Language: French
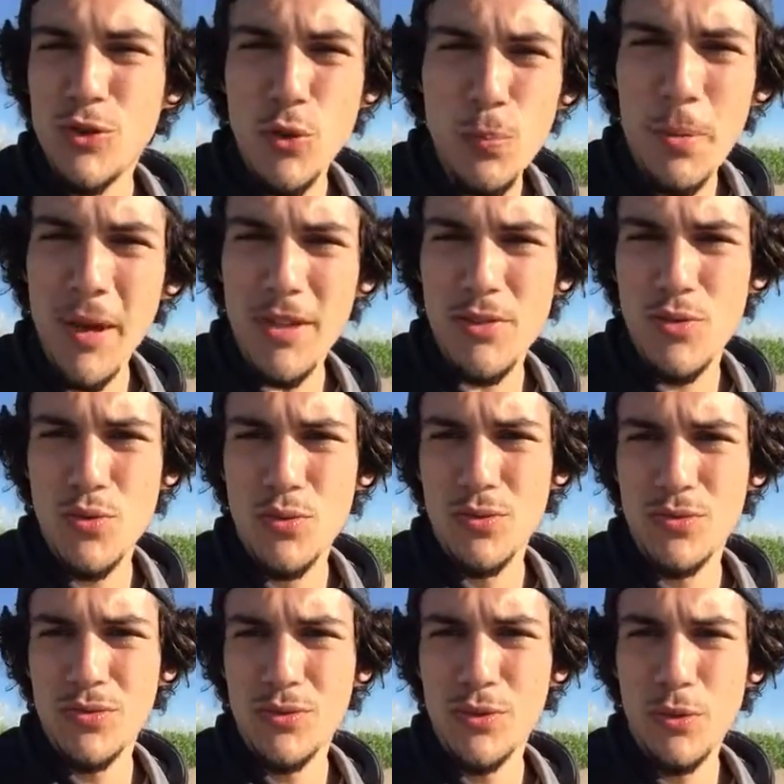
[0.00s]
tout perdu.
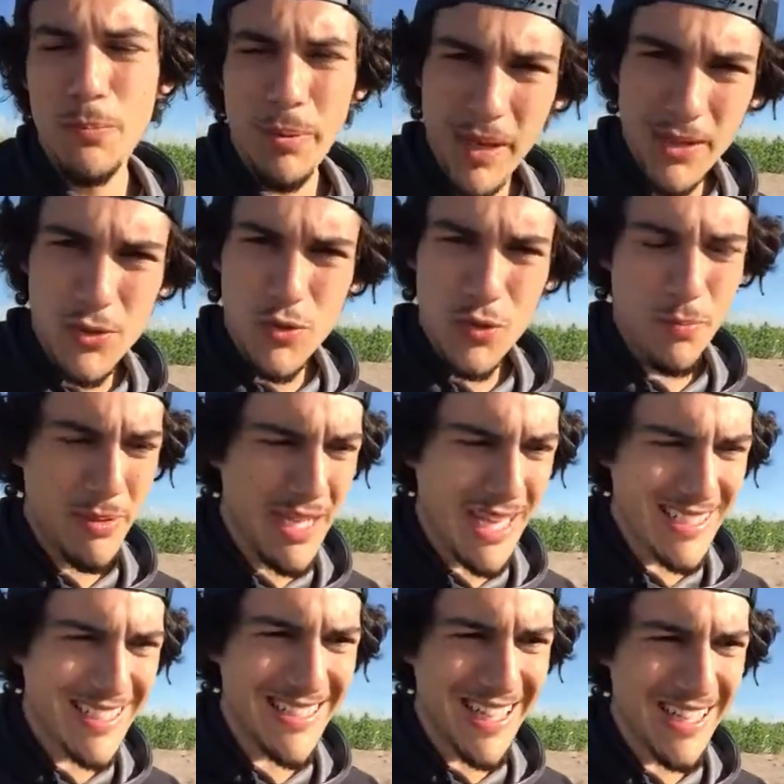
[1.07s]
Tout perdu. Puis
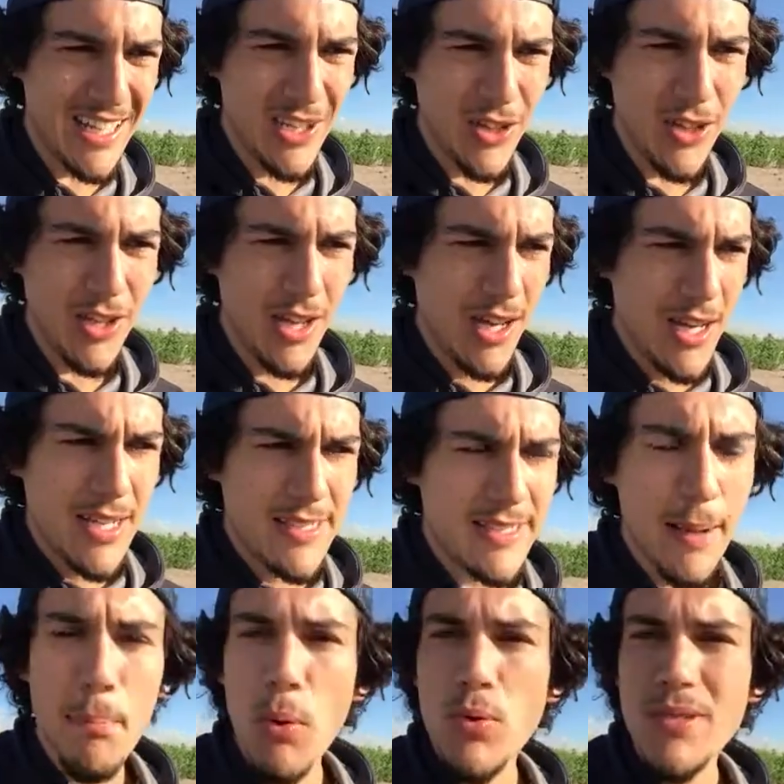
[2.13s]
dans ces années-là,
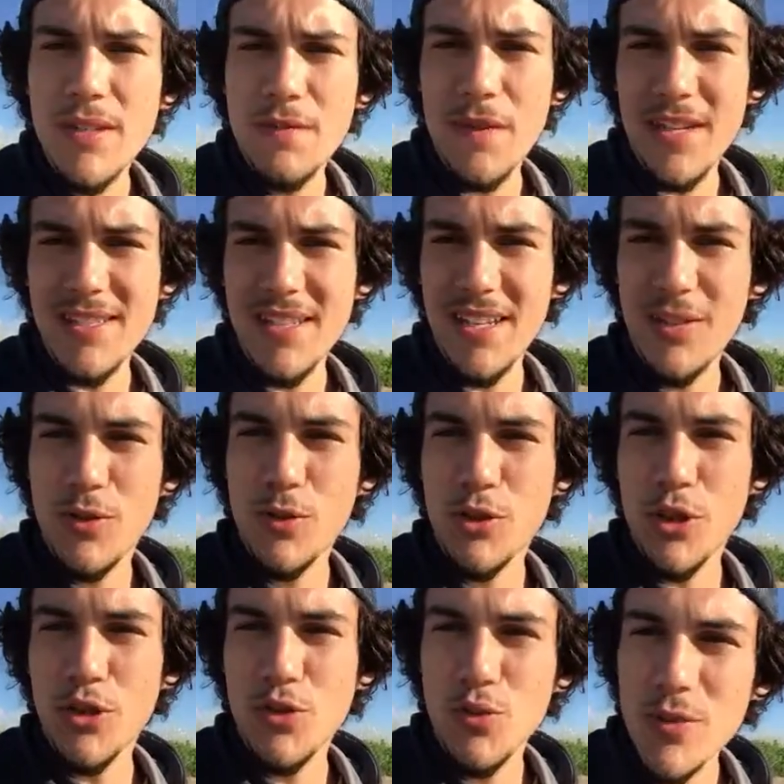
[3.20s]
c'était pas aussi facile
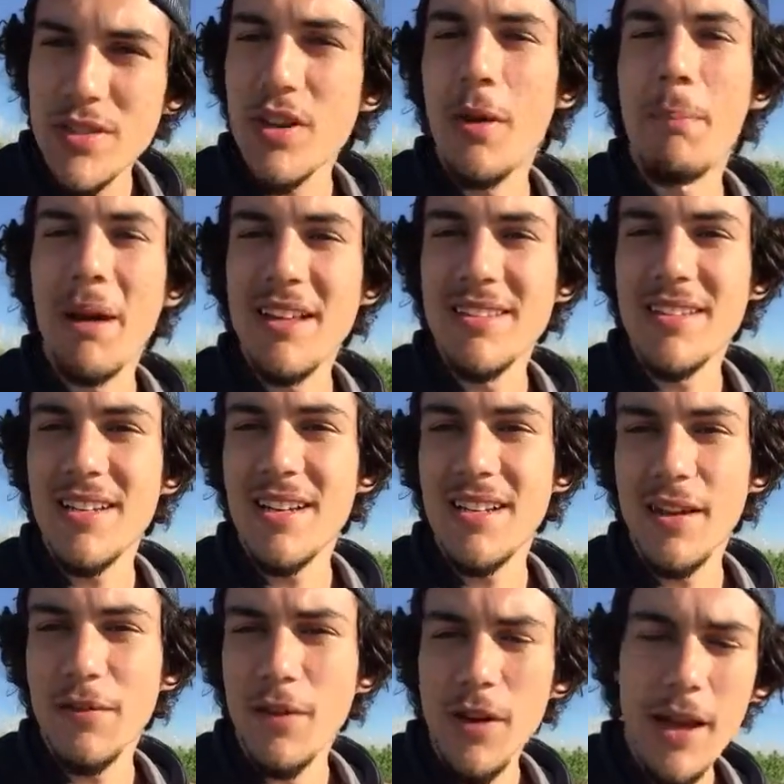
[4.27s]
qu'aujourd'hui se repartir
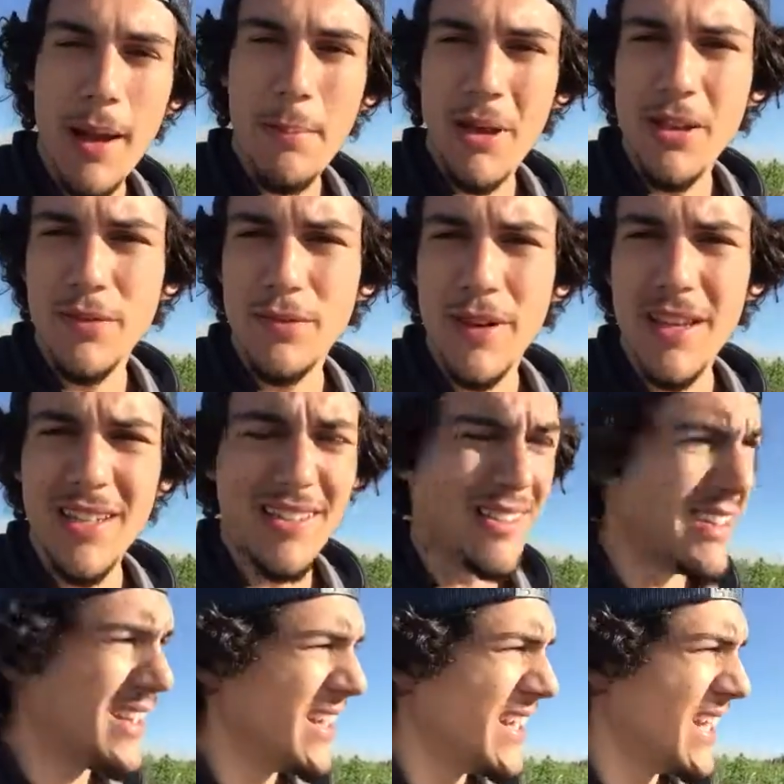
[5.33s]
en affaires après une faillite.
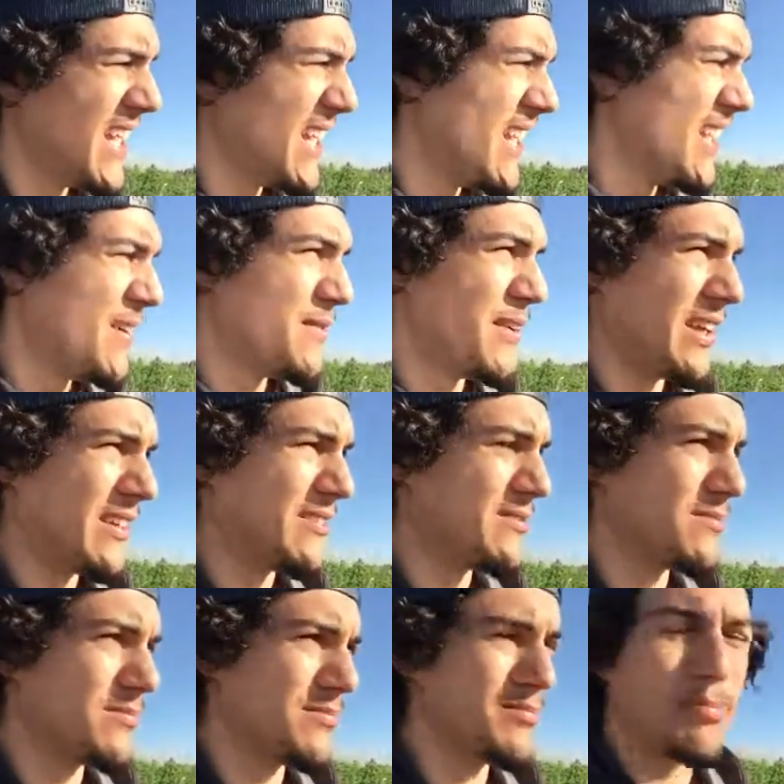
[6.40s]
Fait que,
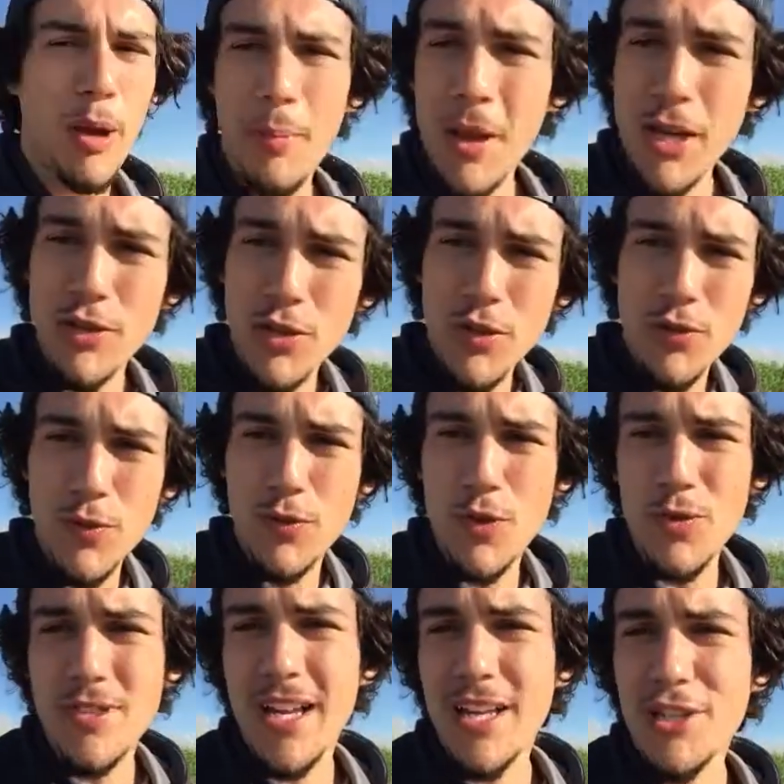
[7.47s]
première chose, il faut se
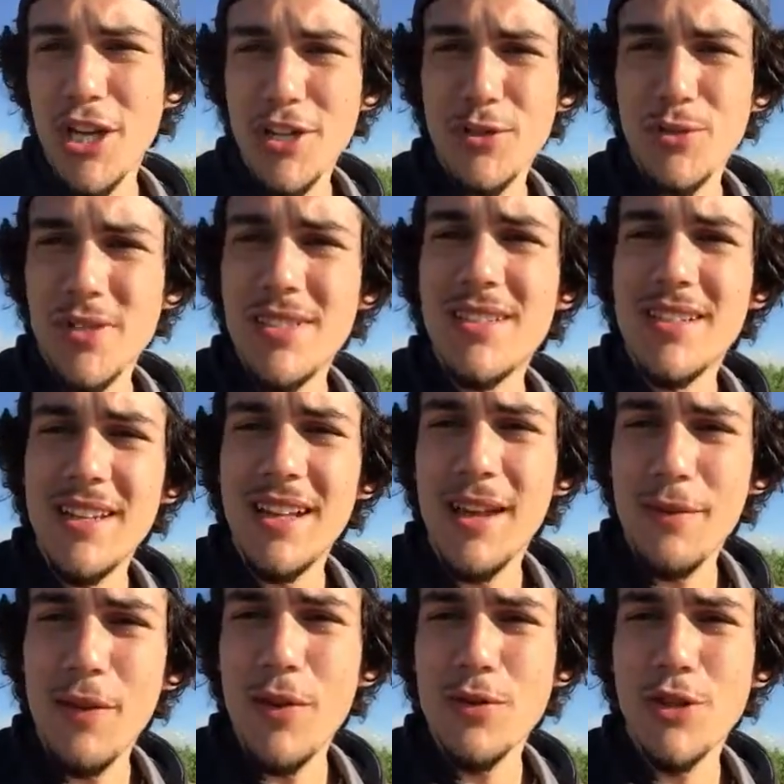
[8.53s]
considérer chanceux. Si tu es en
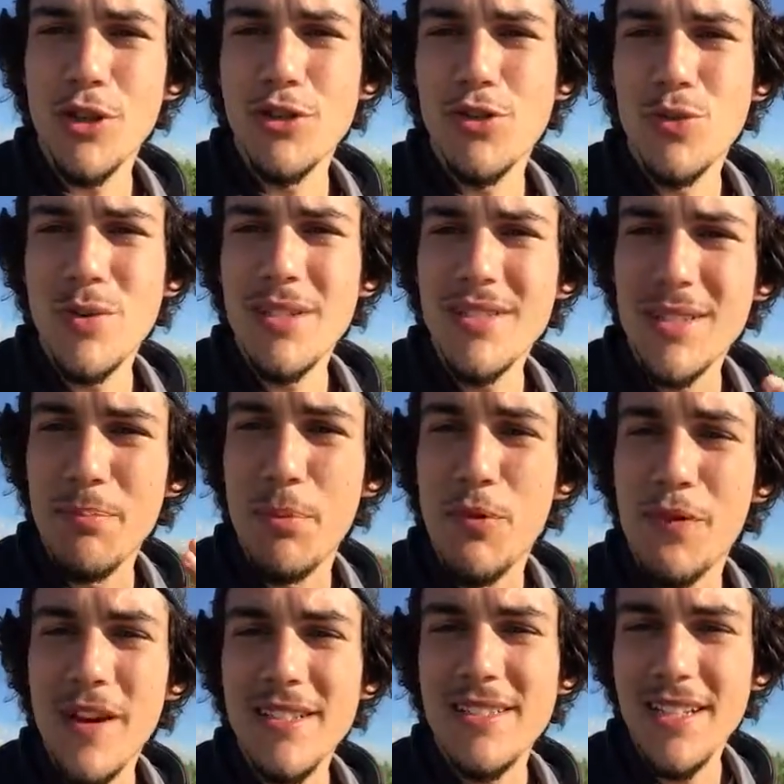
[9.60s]
affaires aujourd'hui, c'est plus
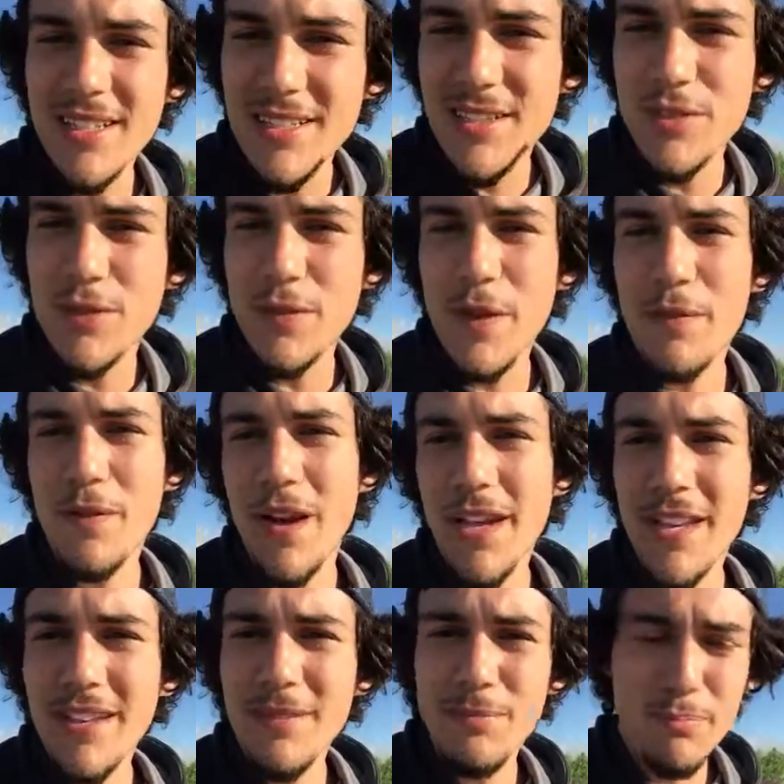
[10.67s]
facile si tu fais
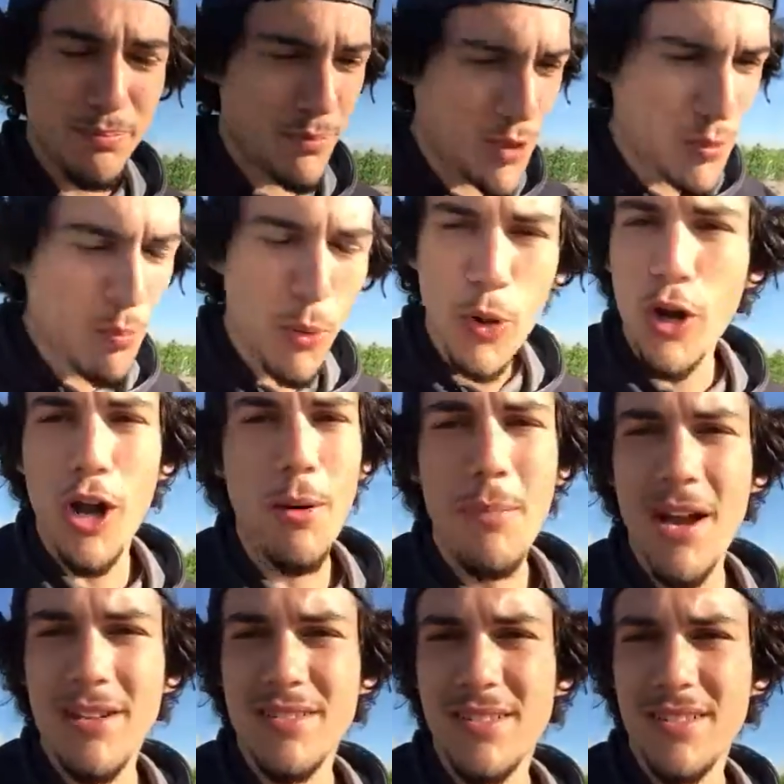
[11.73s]
faillite. Tu peux
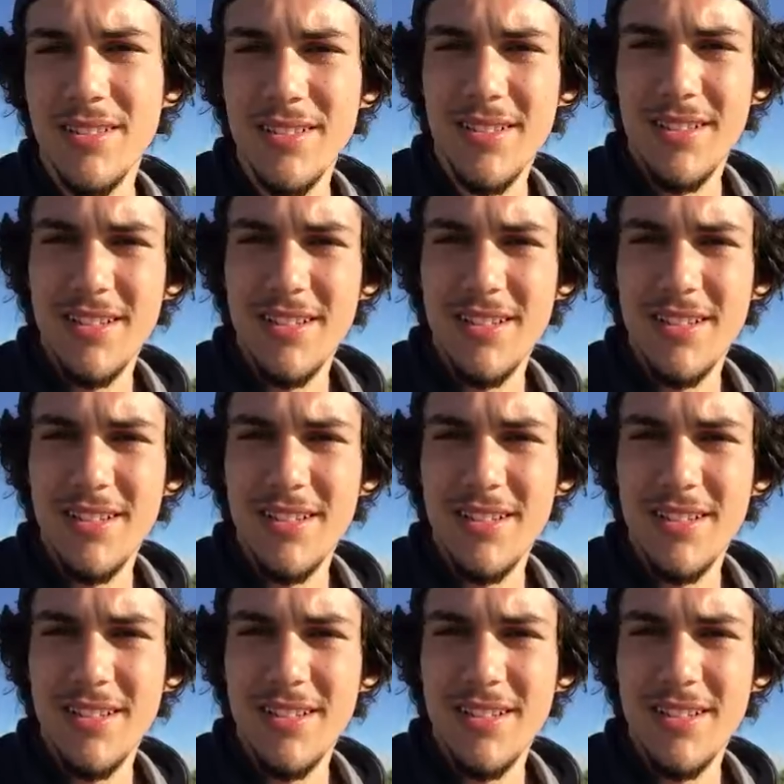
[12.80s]
recommencer.